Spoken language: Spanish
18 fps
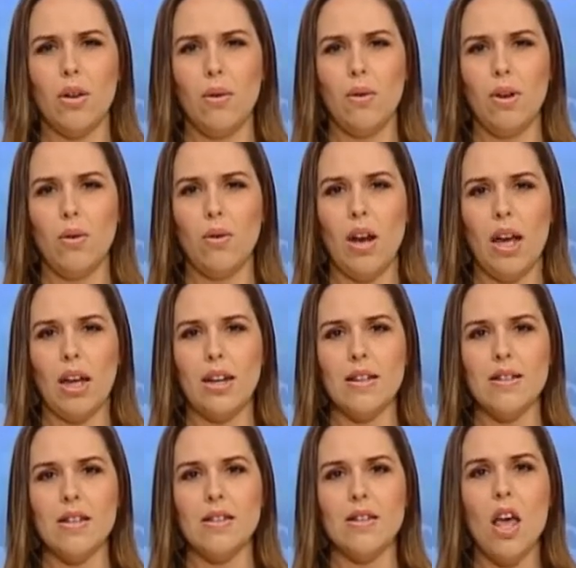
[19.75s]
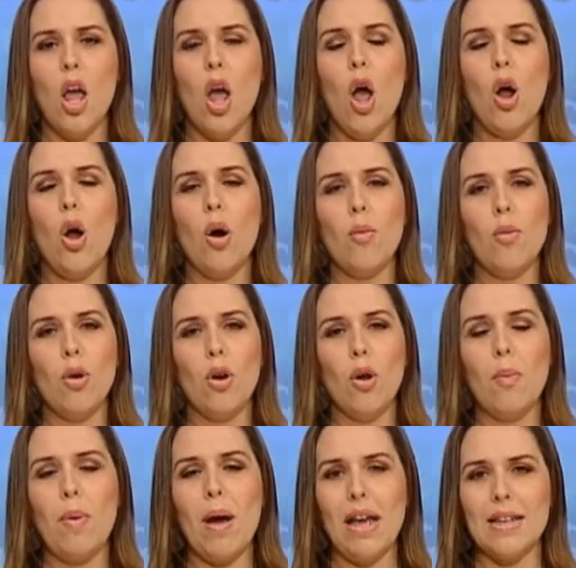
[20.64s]
de vivir una crisis
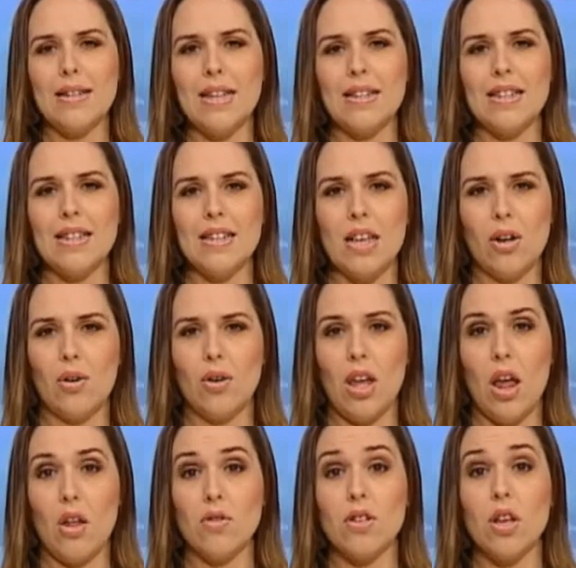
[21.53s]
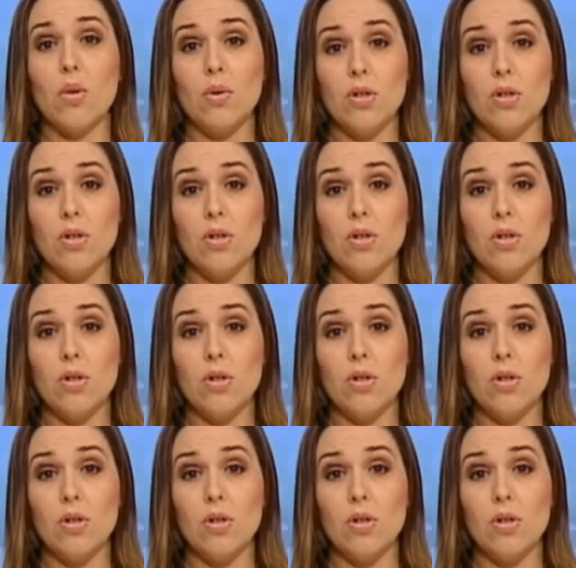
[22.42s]
como los países desarrollados.